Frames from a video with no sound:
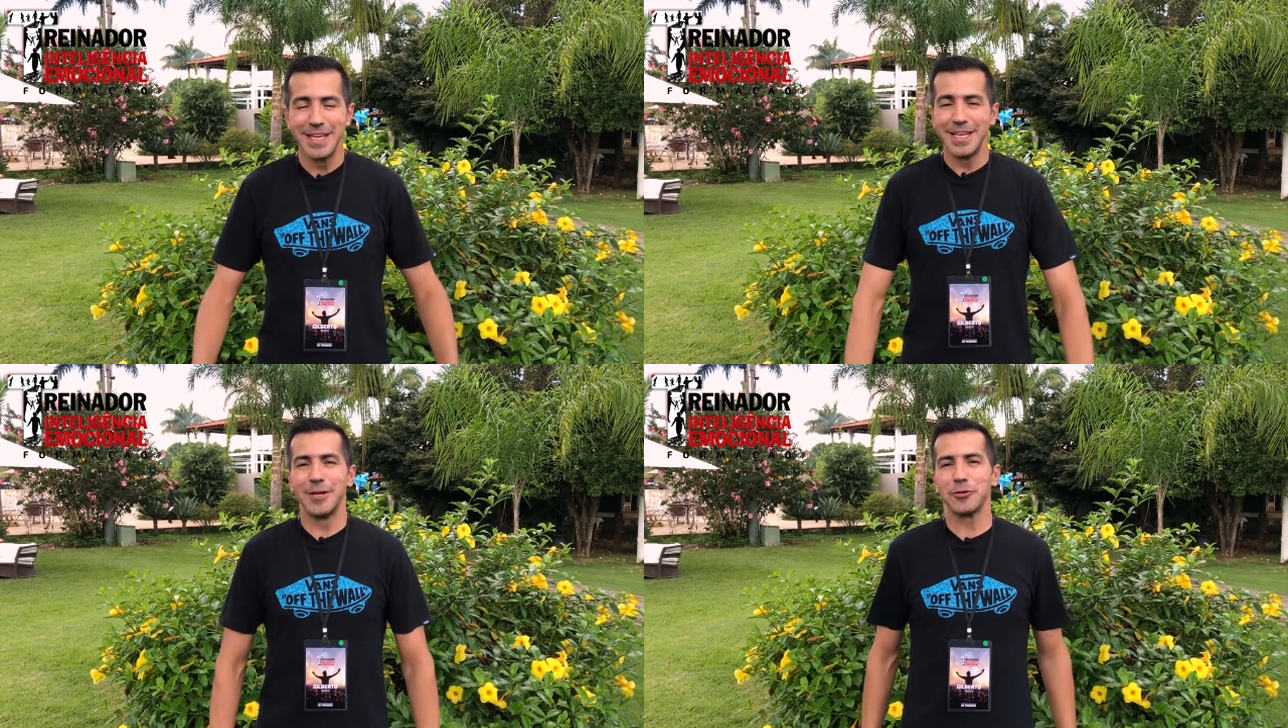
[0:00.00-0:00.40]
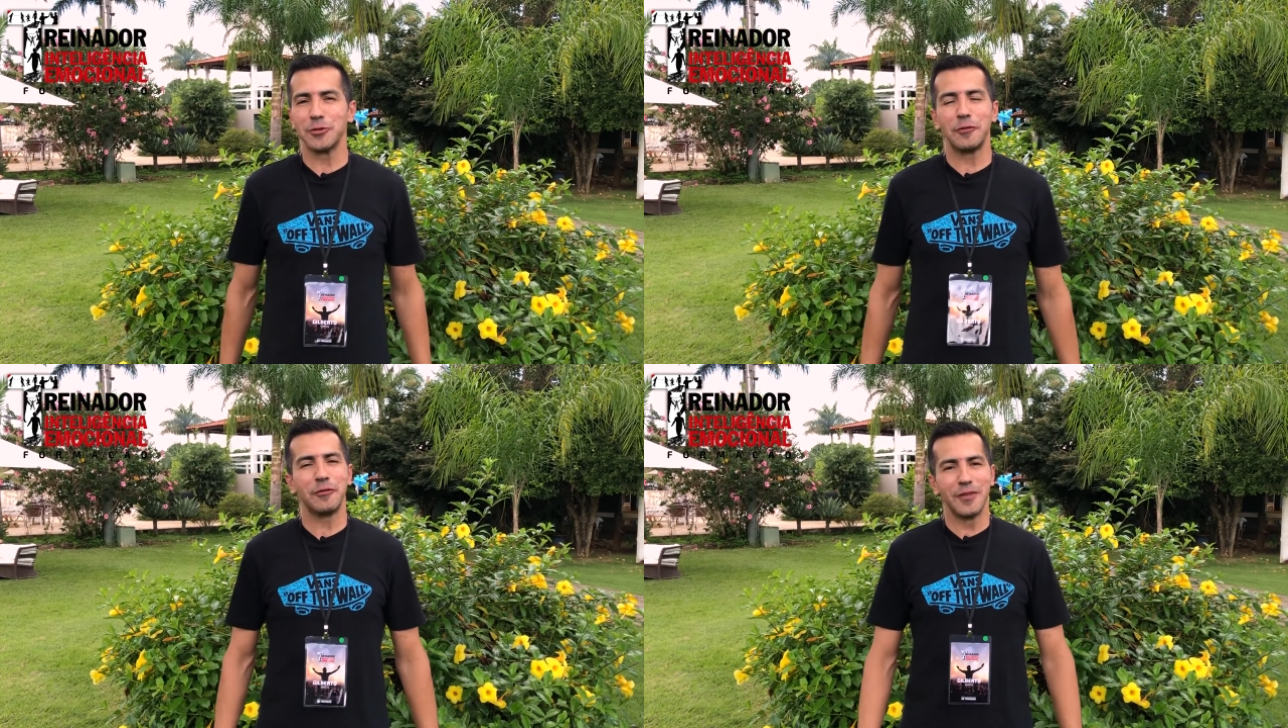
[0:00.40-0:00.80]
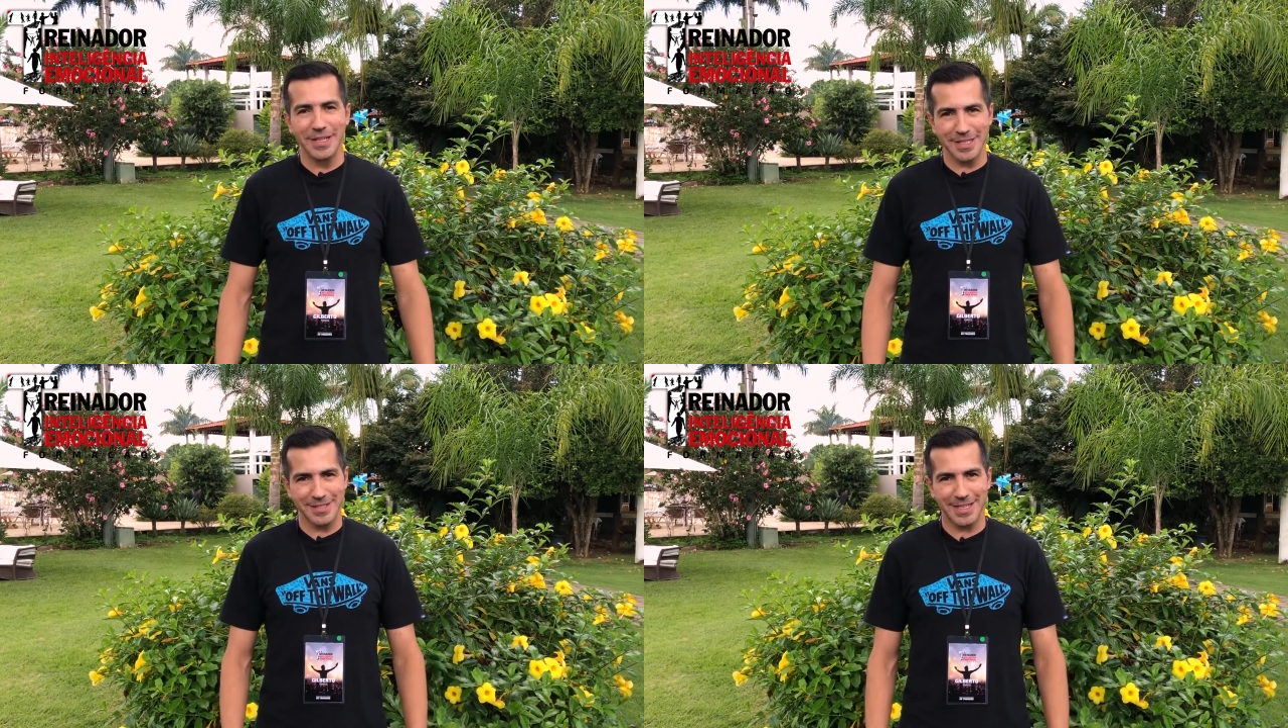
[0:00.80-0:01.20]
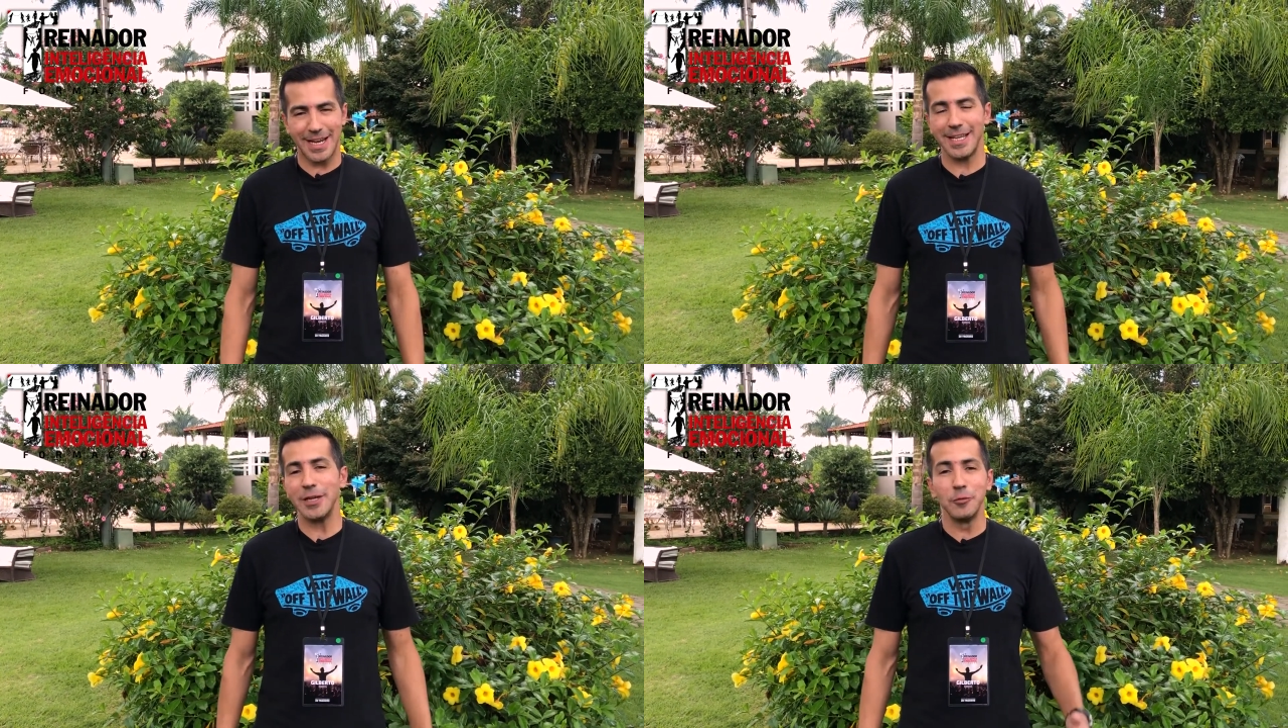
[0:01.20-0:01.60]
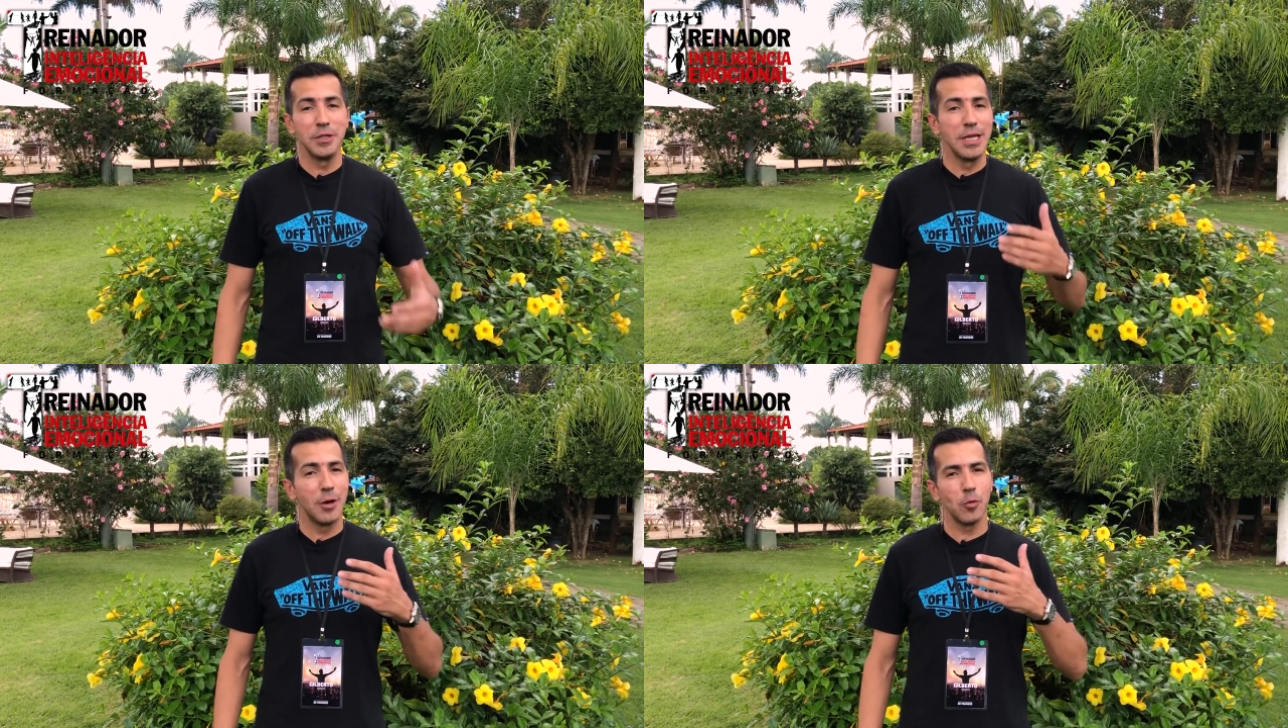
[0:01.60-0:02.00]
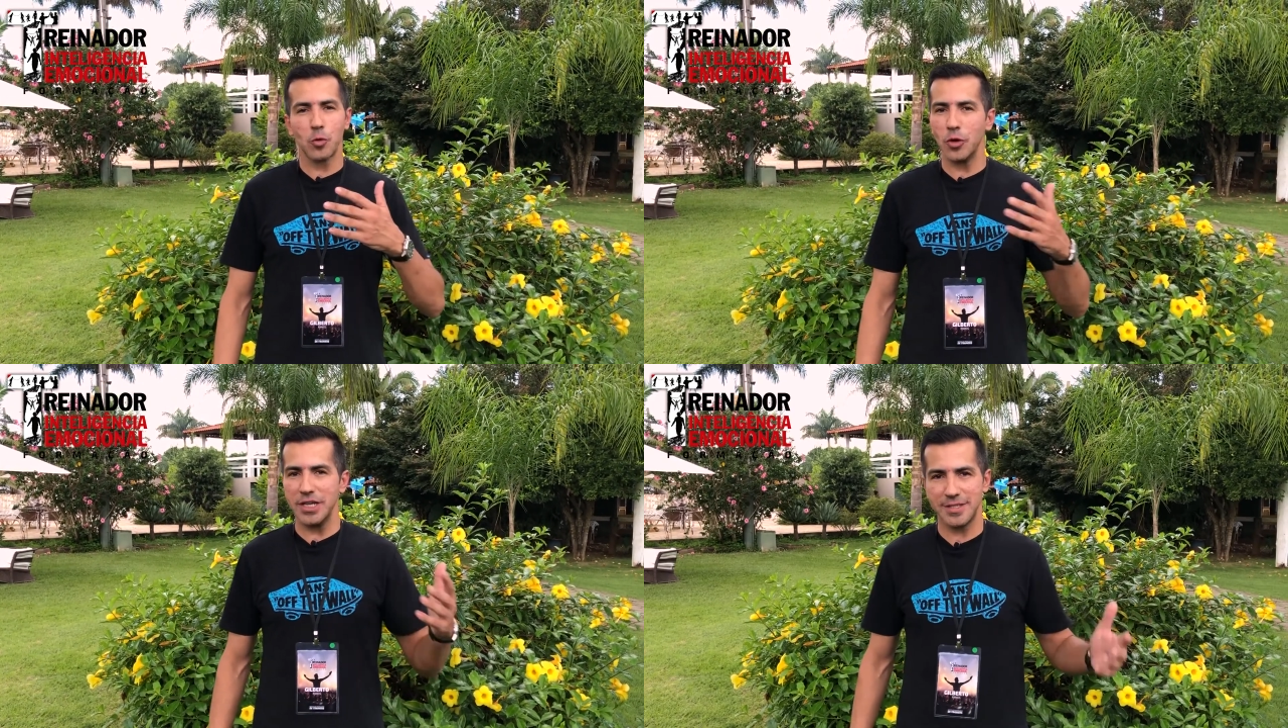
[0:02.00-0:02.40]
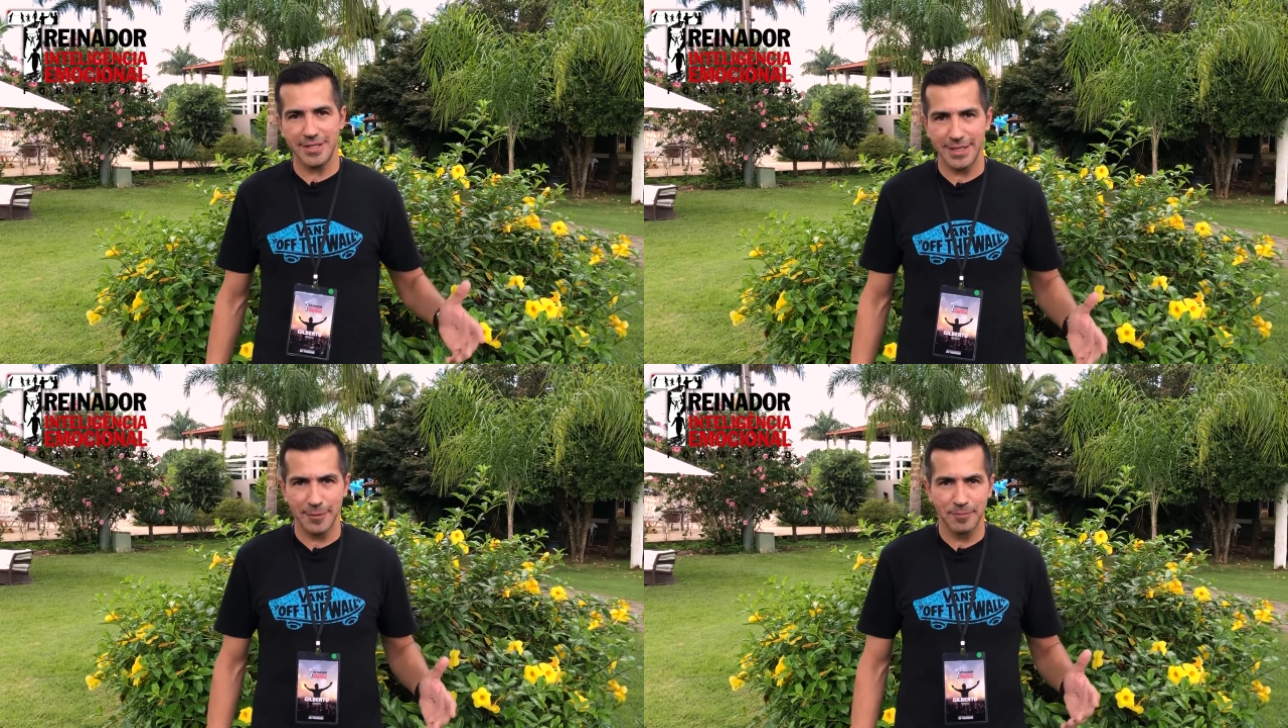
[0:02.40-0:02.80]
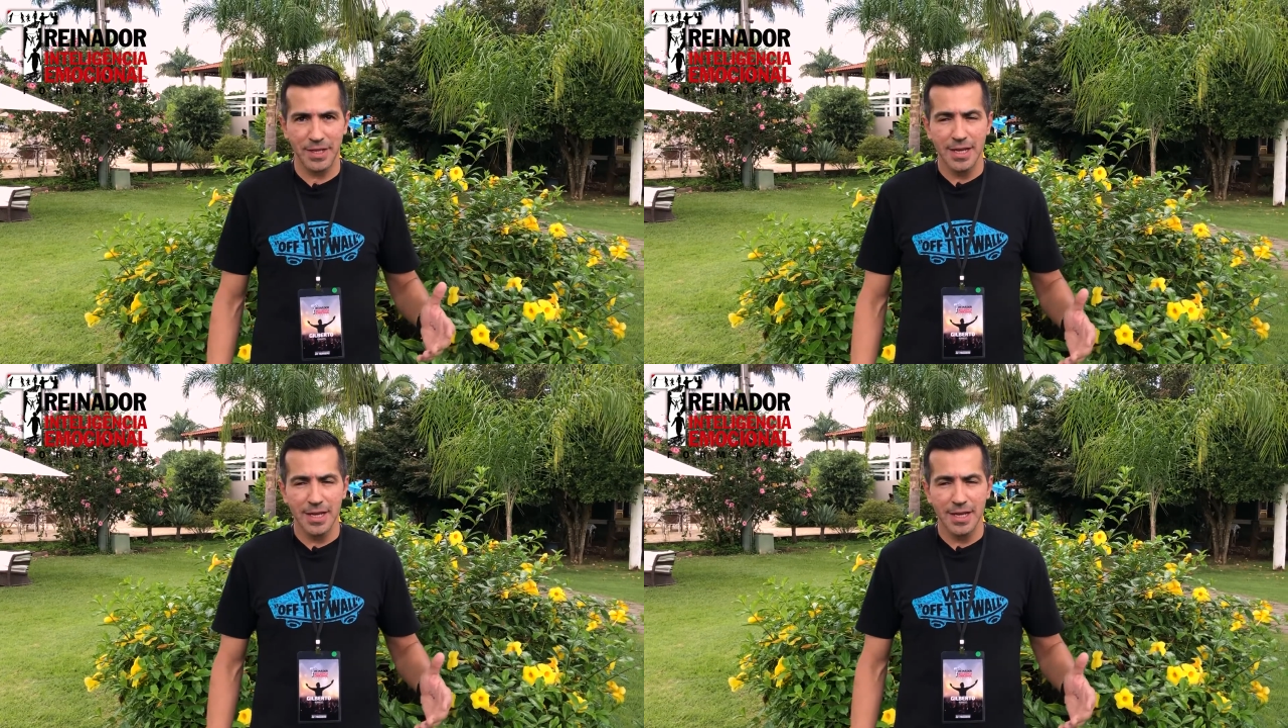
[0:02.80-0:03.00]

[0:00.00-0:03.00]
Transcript: Eu sou fã desse cara, eu não o conhecia.